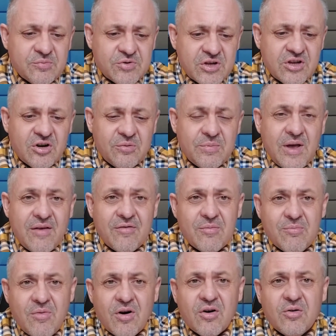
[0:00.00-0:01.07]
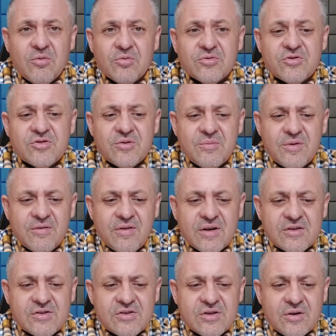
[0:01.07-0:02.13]
Przykre objawy mogą
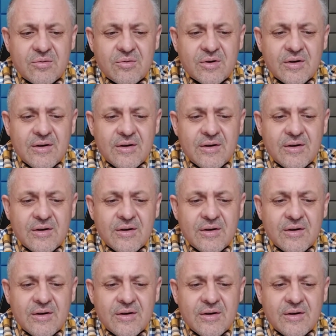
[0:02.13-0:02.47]
utrzymywać się